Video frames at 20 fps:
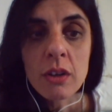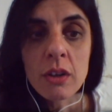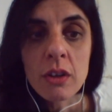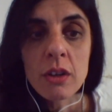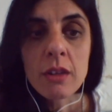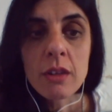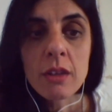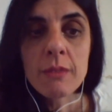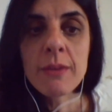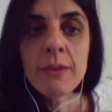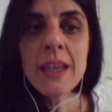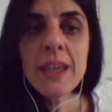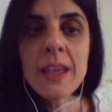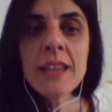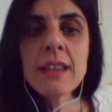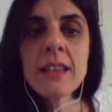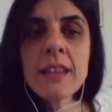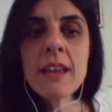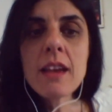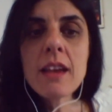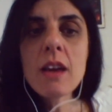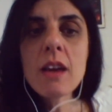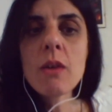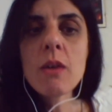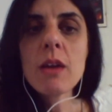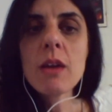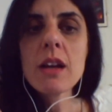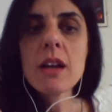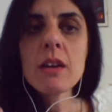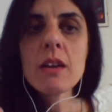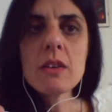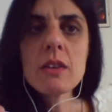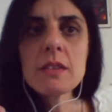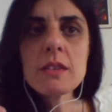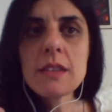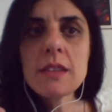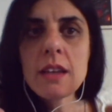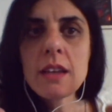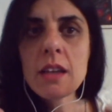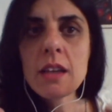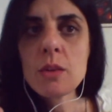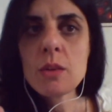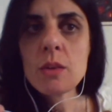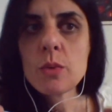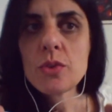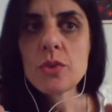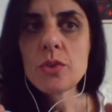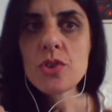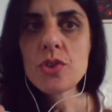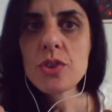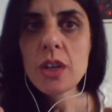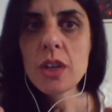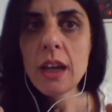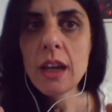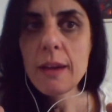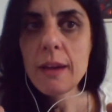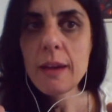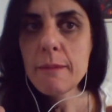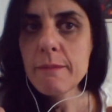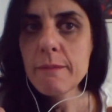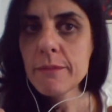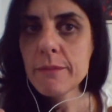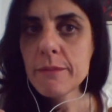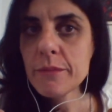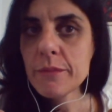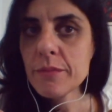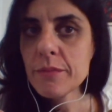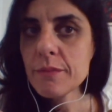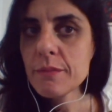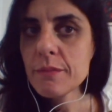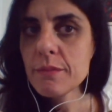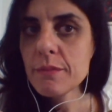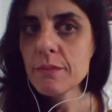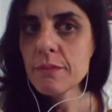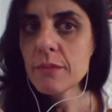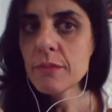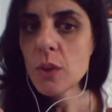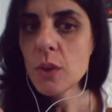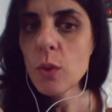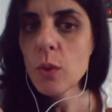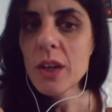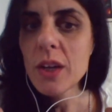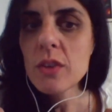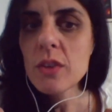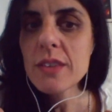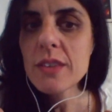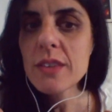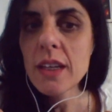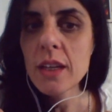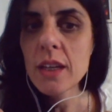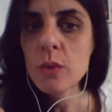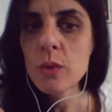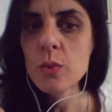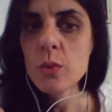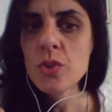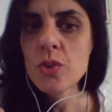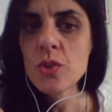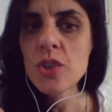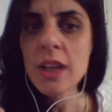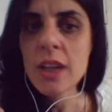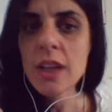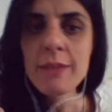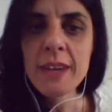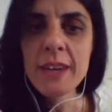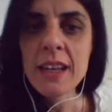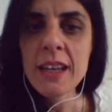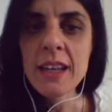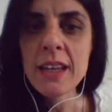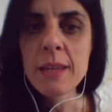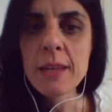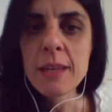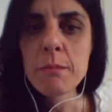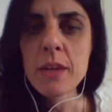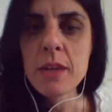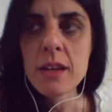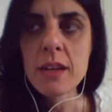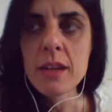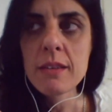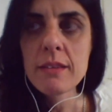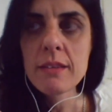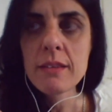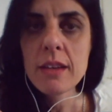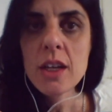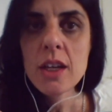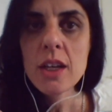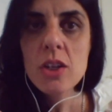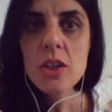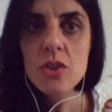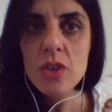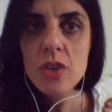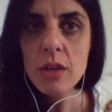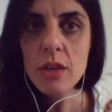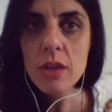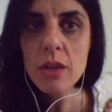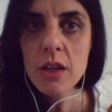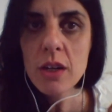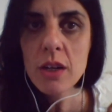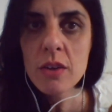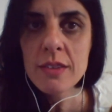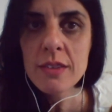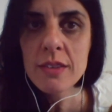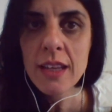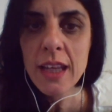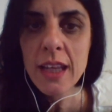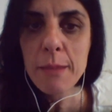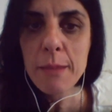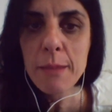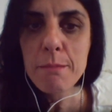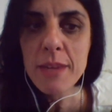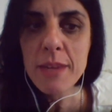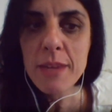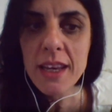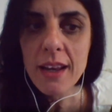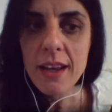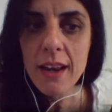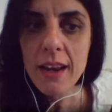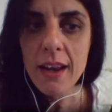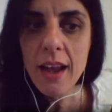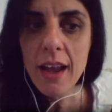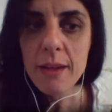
vede qualcosa che luccica. Mm? Qualcosa che luccica fra i libri c'è qualcosa che brilla.